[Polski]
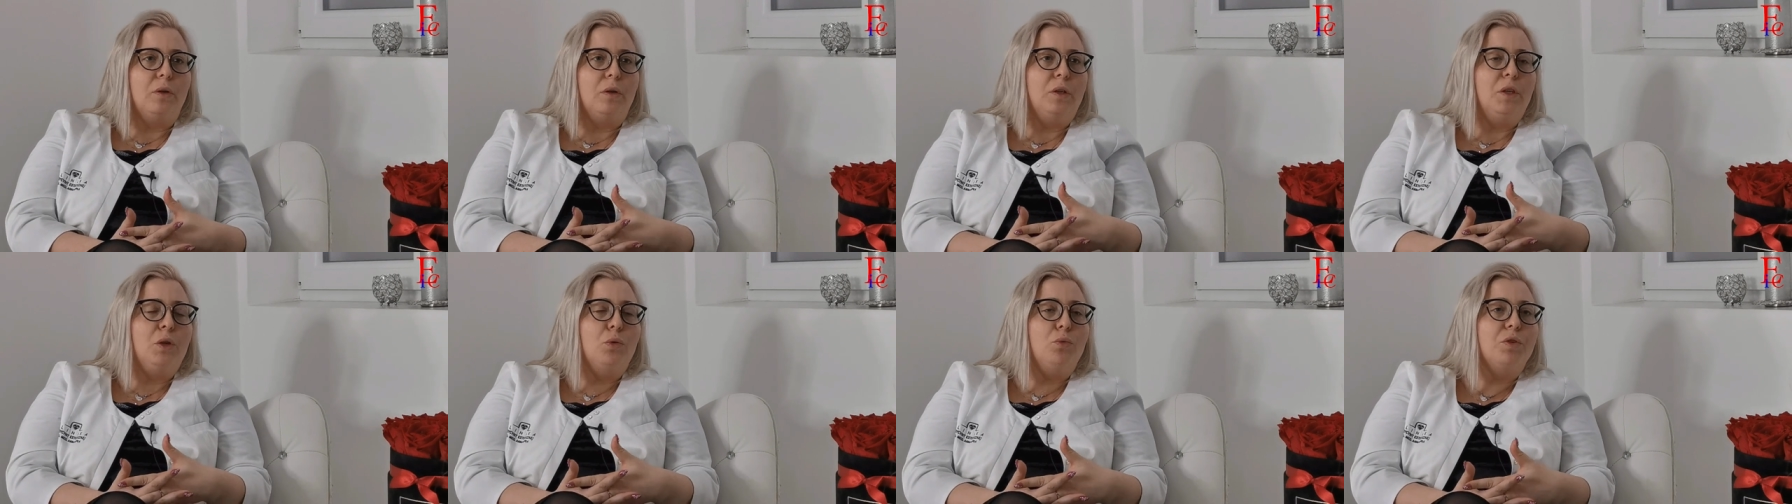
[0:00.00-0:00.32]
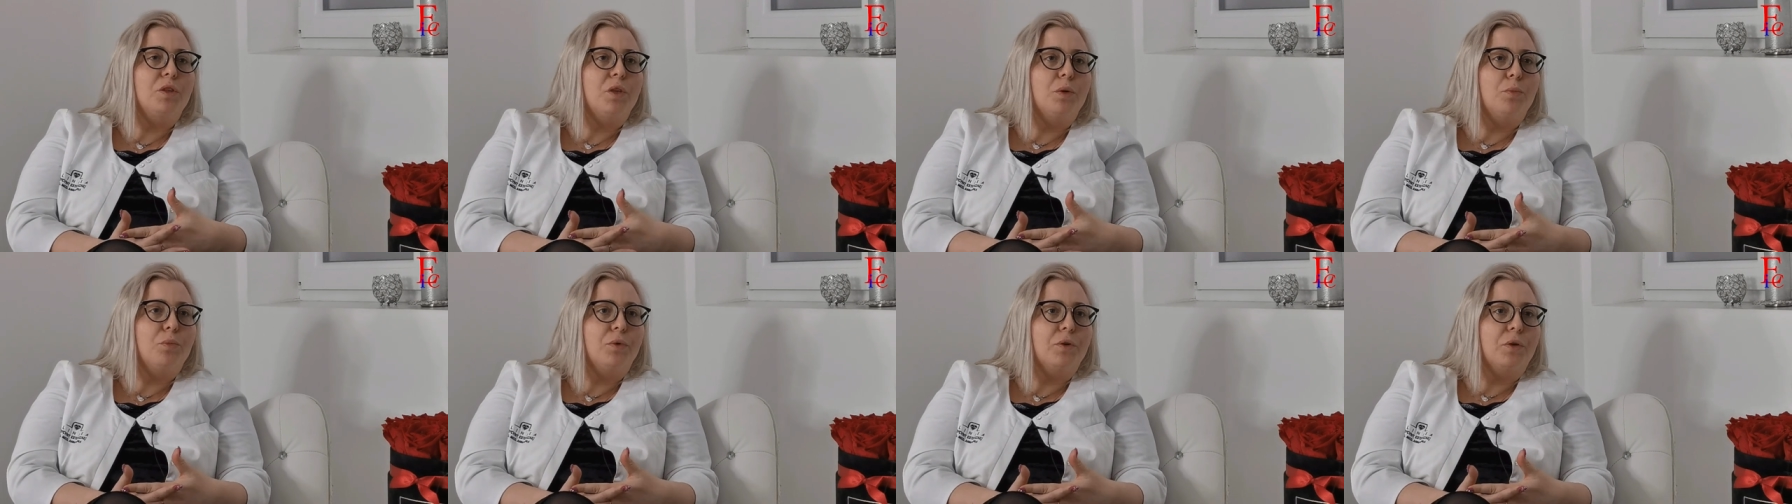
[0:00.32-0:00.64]

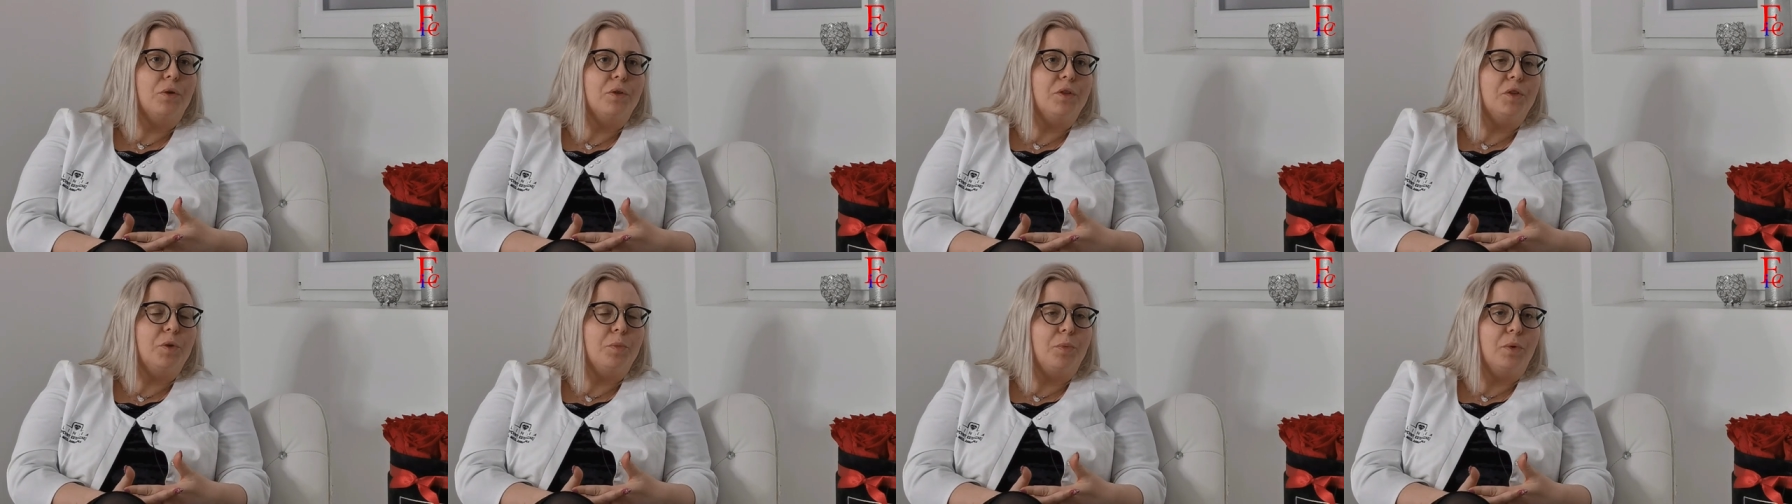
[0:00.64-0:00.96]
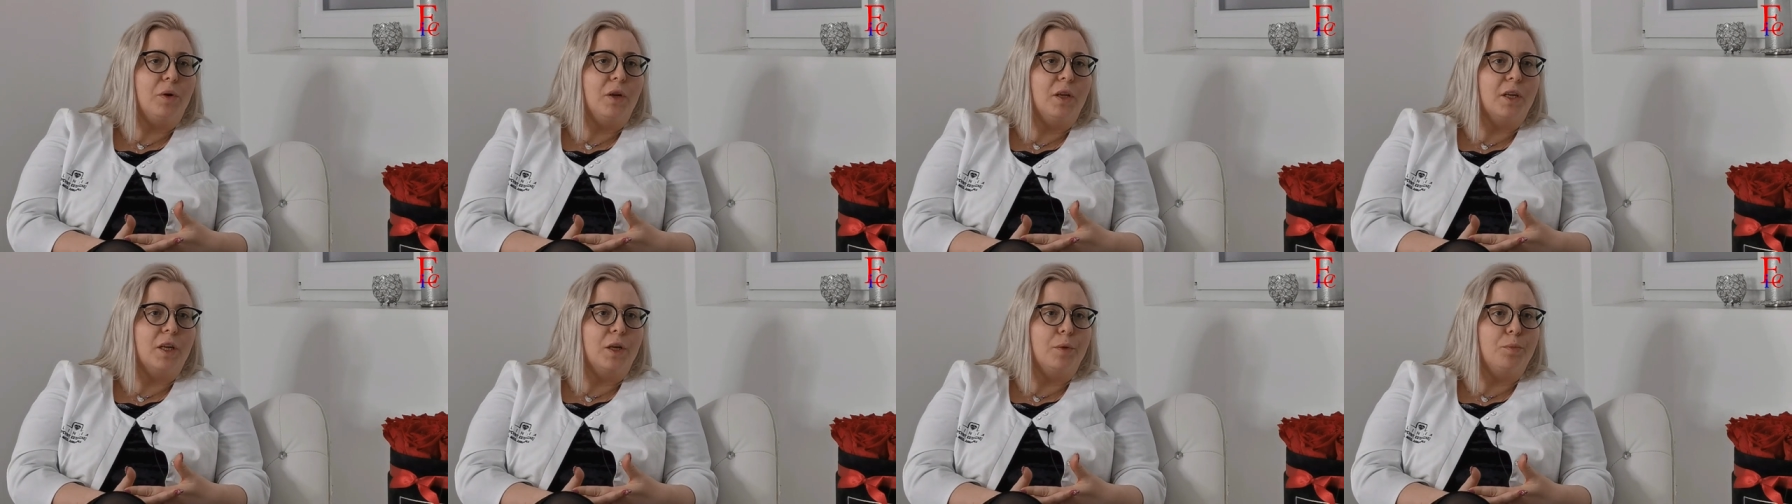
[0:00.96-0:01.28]
nieustępujący
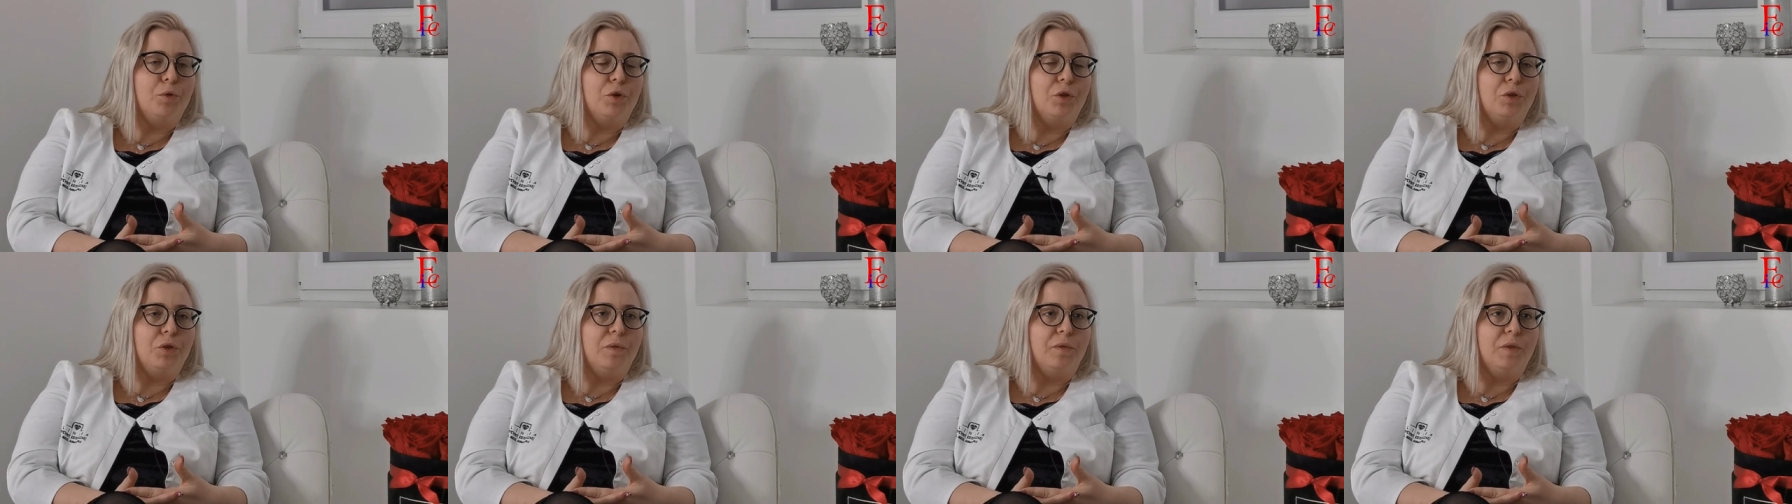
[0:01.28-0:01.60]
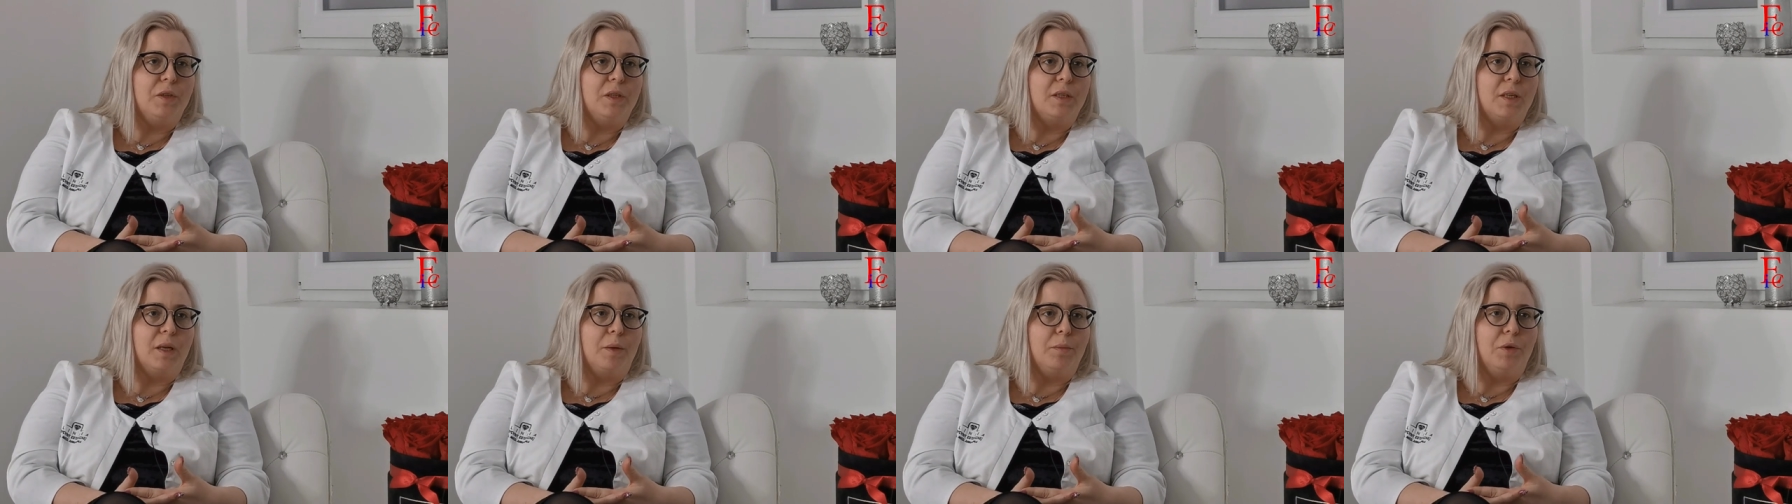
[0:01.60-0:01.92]
po lekach
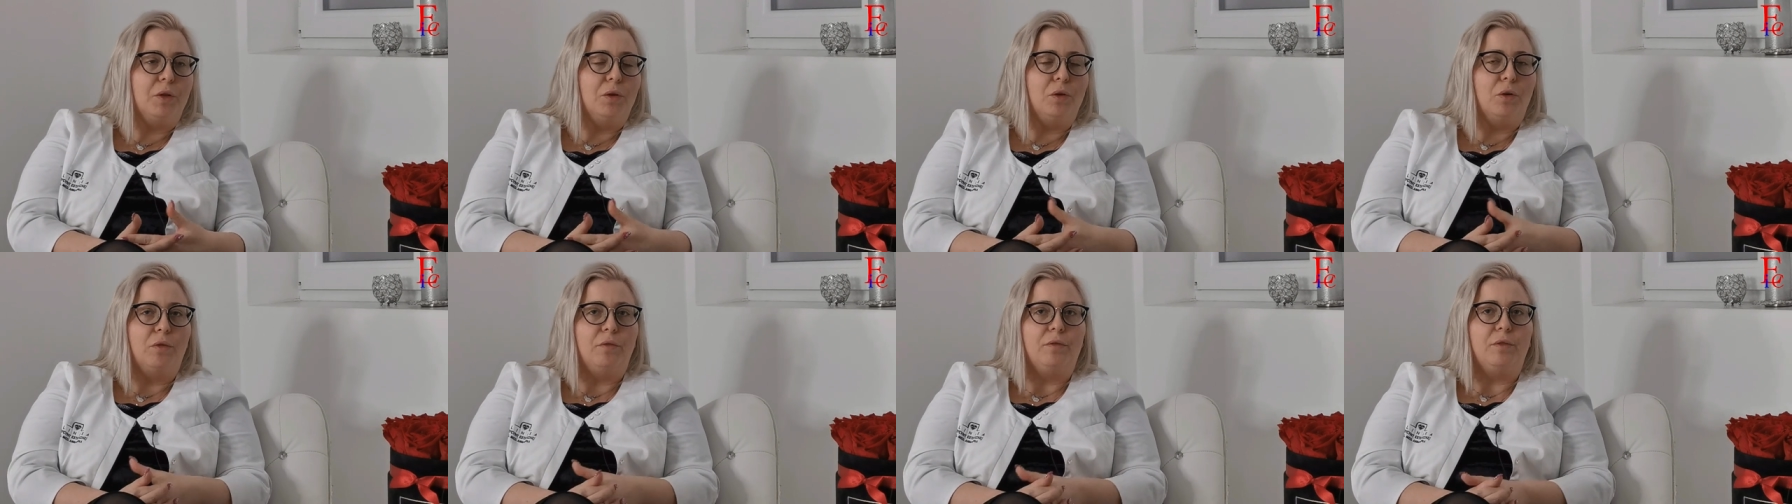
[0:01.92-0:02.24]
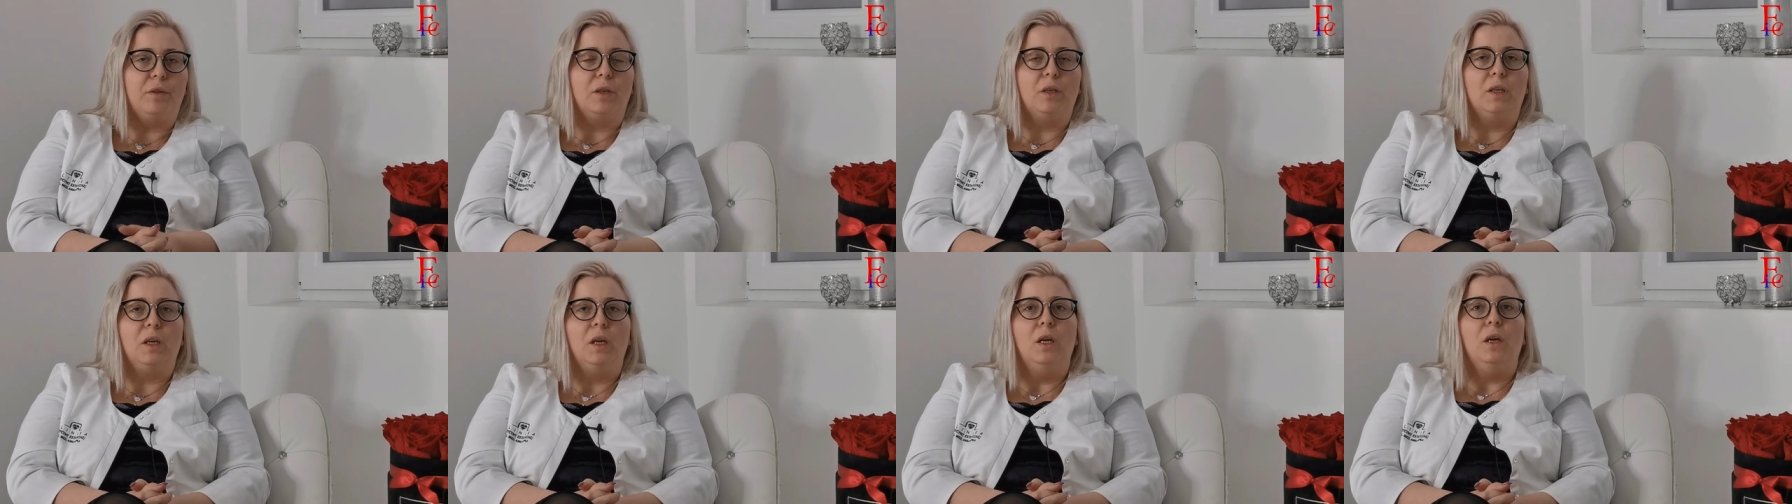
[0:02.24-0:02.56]

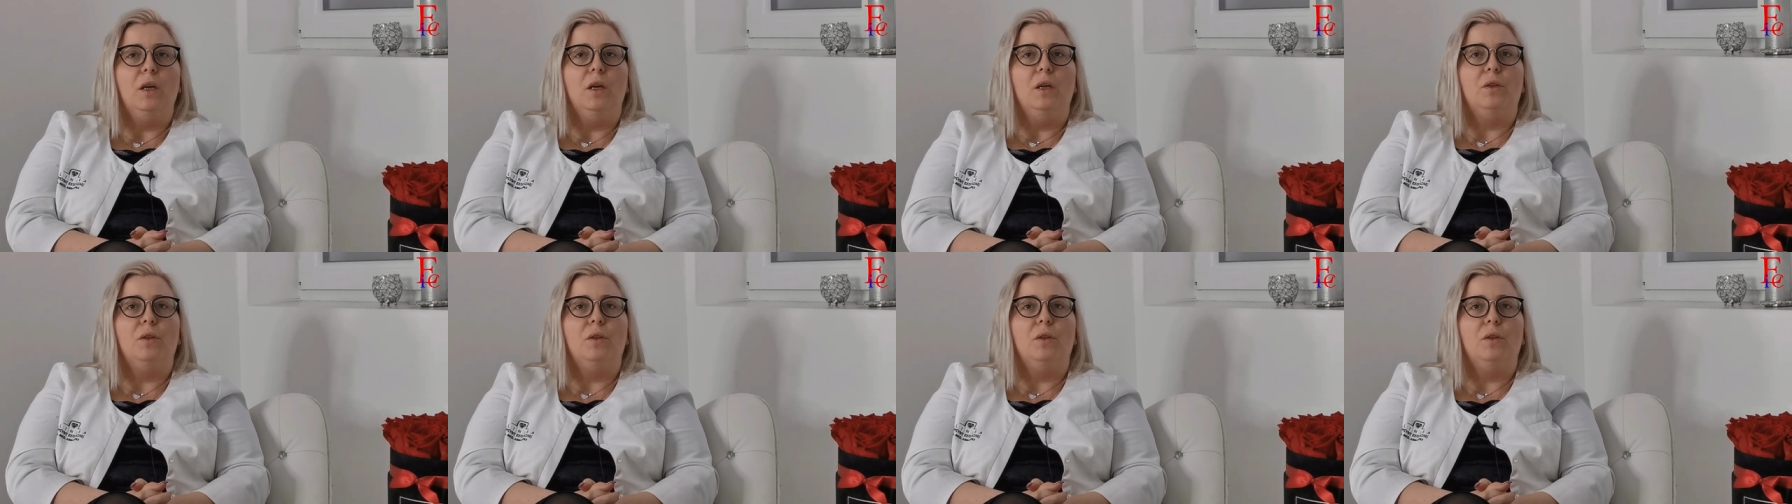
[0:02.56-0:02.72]
przeciwhistaminowych,